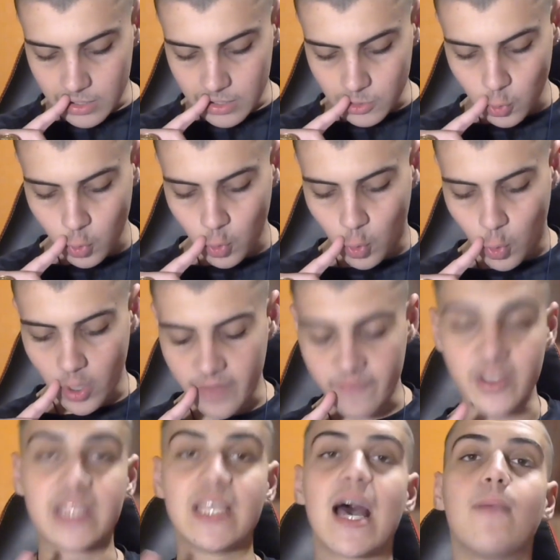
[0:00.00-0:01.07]
Dunque,
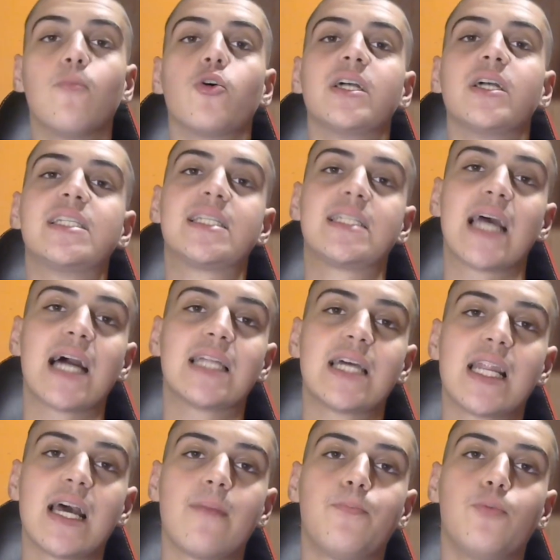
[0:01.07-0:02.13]
vediamo che
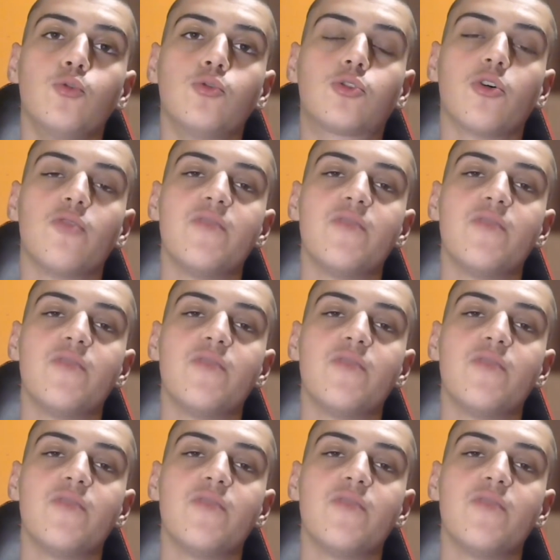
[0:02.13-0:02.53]
Satana appunto